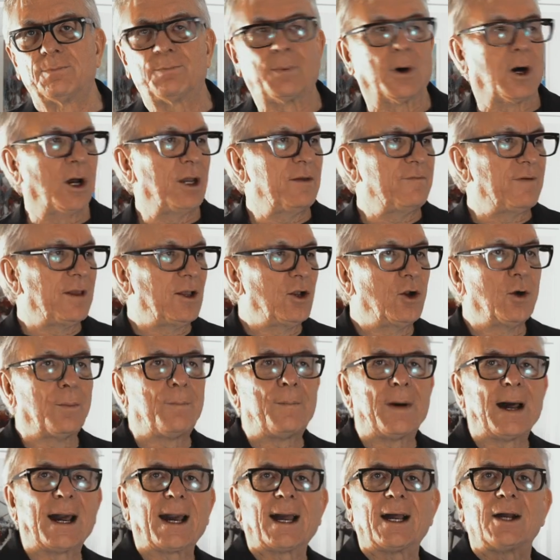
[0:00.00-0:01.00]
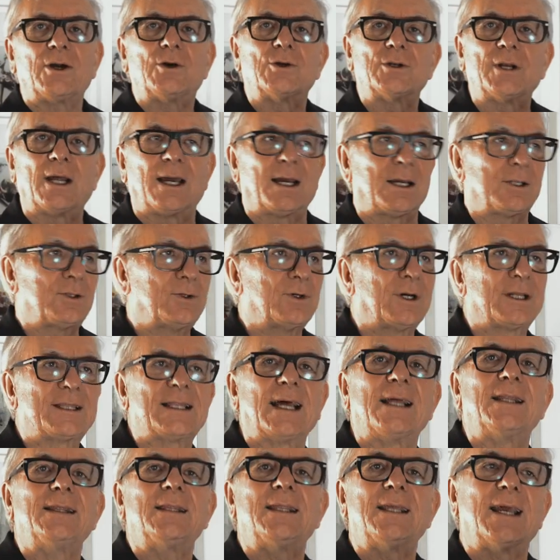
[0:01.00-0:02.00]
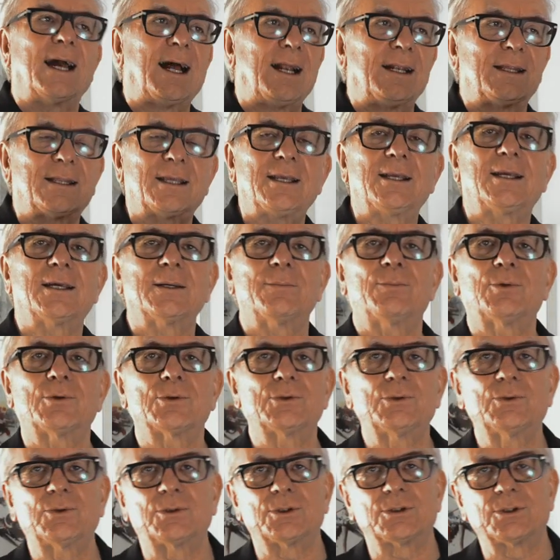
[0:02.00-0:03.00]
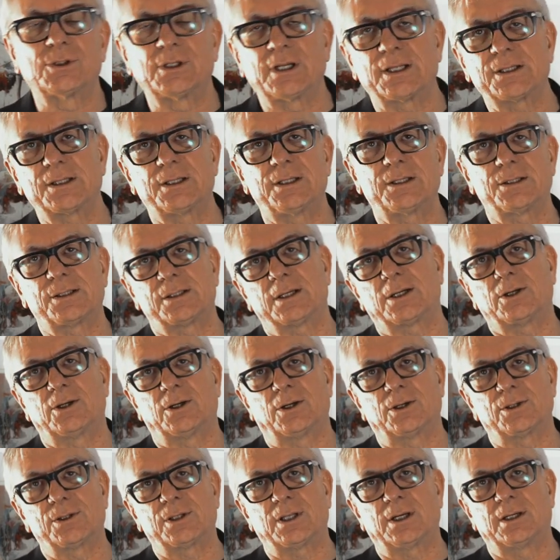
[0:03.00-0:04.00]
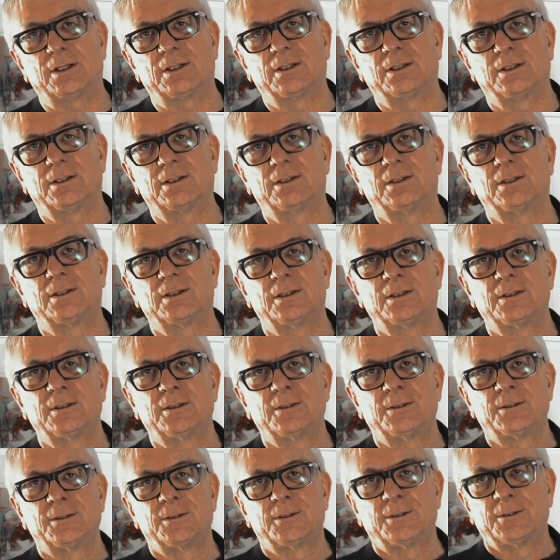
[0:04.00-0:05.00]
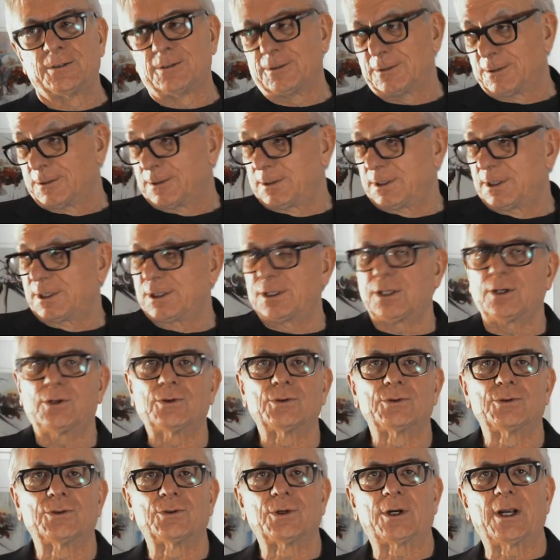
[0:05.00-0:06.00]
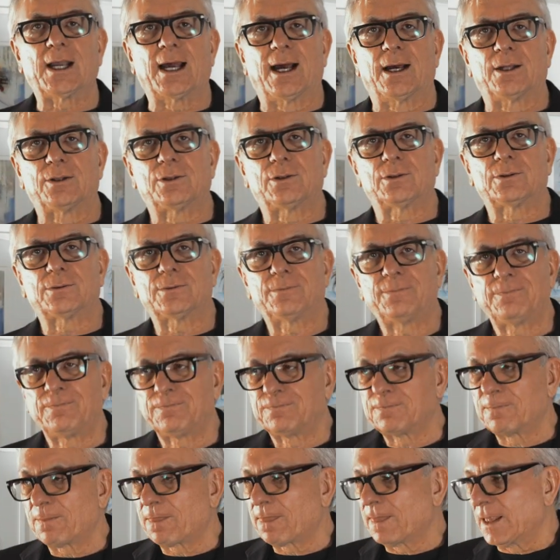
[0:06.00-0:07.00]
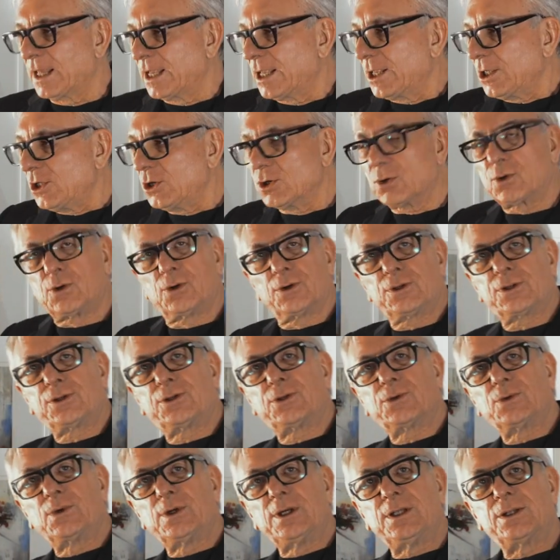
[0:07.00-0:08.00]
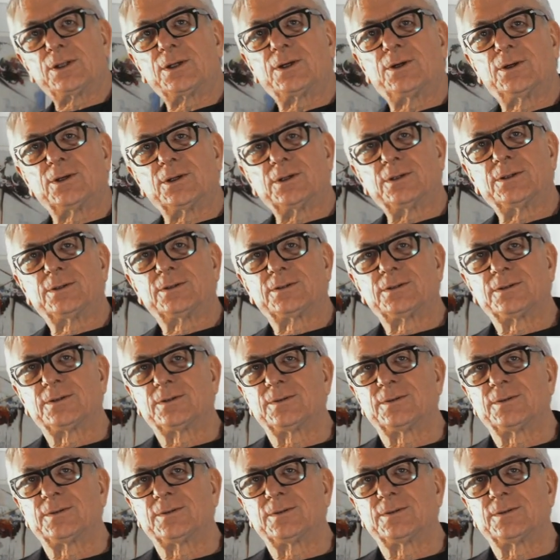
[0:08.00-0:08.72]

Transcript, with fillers: poi vengo paragonato a tanti altri che producono la stessa cosa. Secondo caso, io costruisco,